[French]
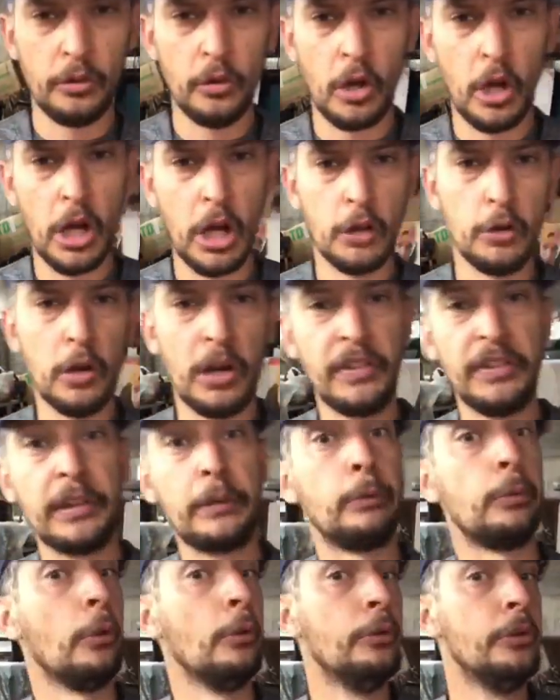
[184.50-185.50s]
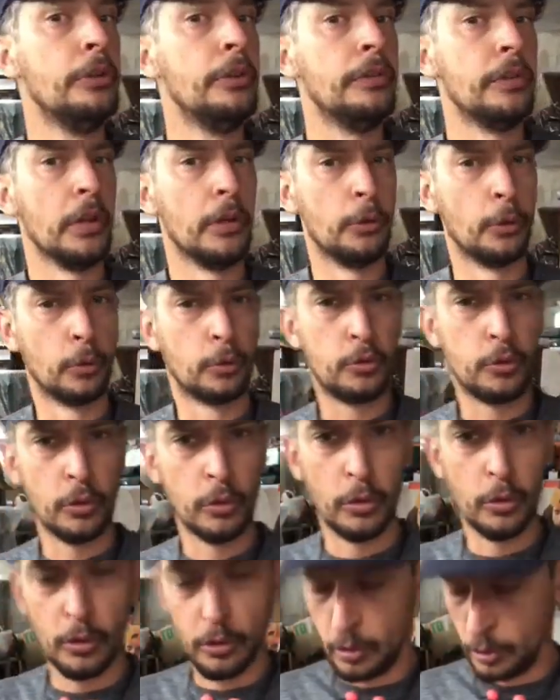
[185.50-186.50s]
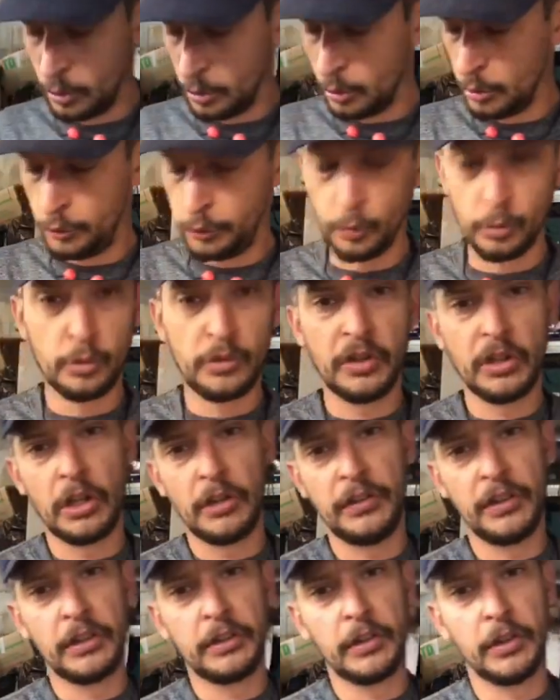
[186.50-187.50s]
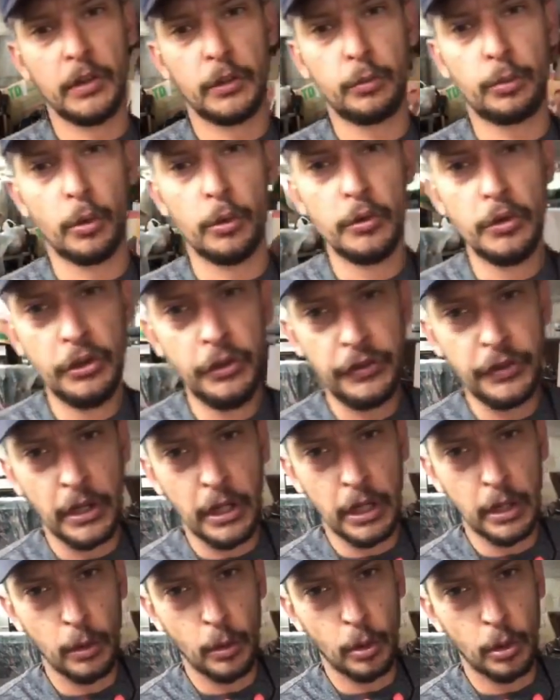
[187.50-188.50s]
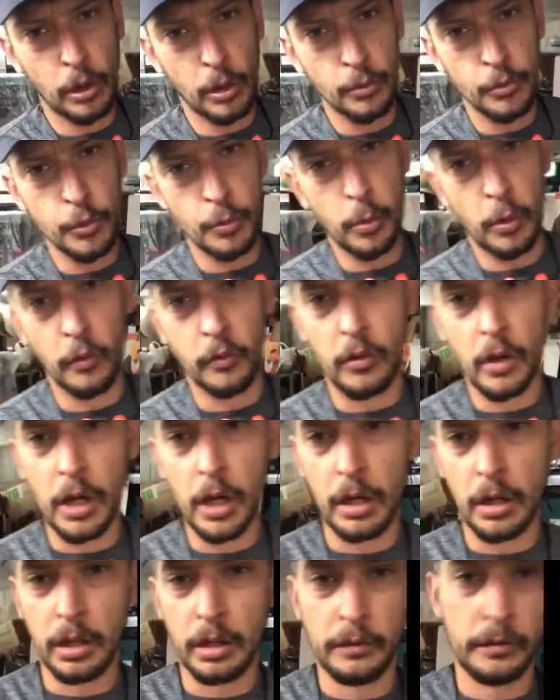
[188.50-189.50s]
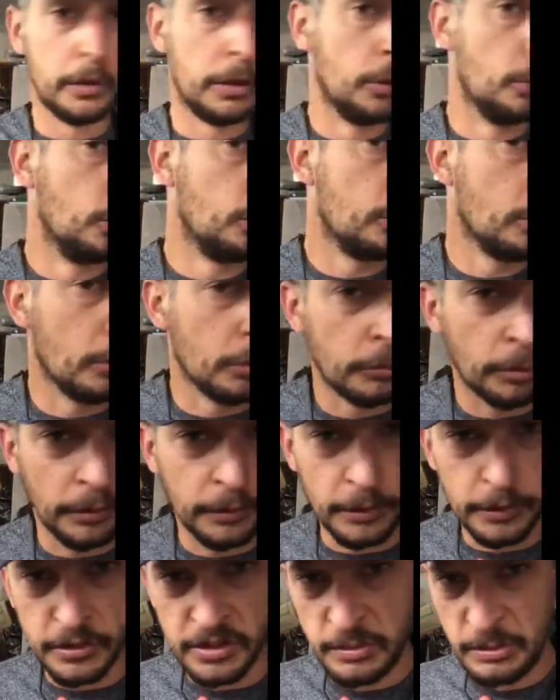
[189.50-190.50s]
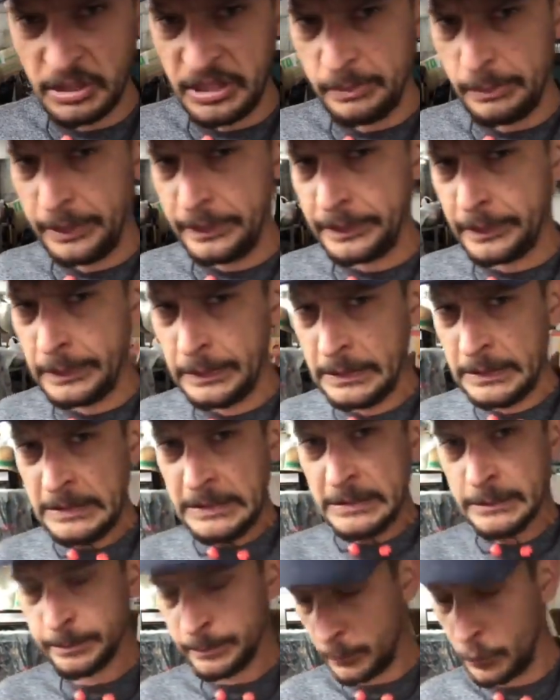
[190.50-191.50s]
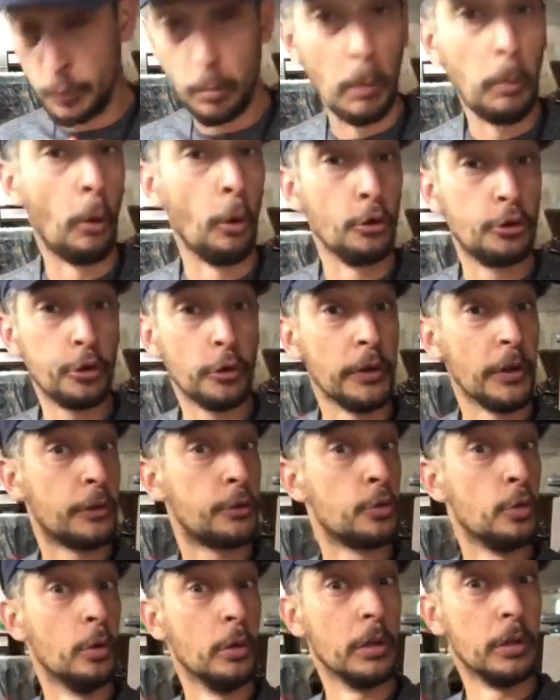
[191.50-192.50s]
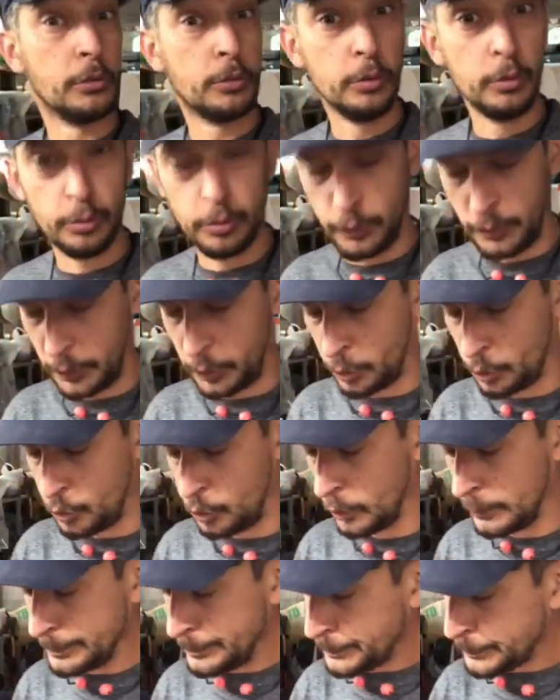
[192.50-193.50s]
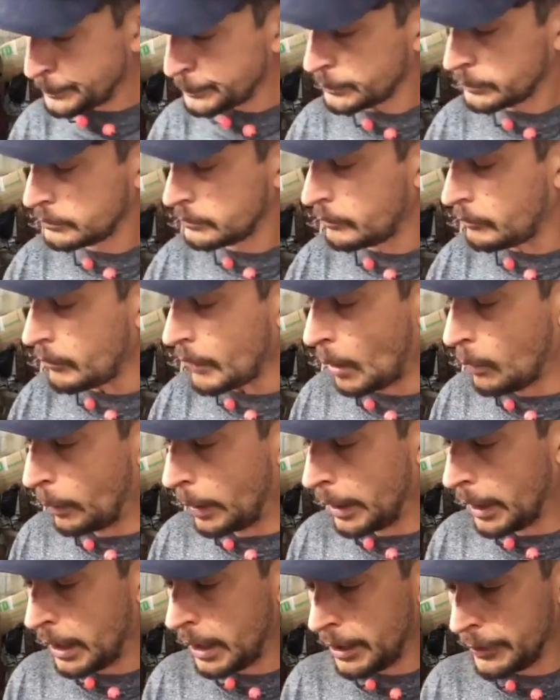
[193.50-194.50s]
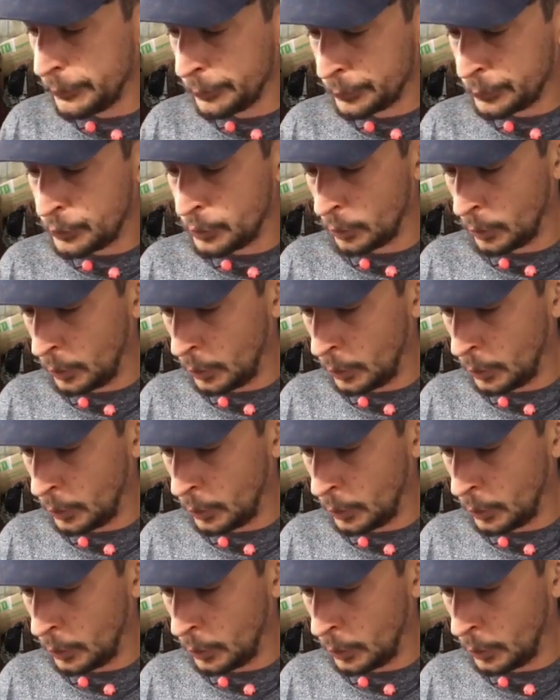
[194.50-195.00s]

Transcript: de la, 530, la hein. donc son c'est la 570, hein, comme tu peux le voir, avec, donc 70 mm. Tu peux prendre autre chose si tu veux, tu, tu, fais ce que tu veux. Voilà, donc...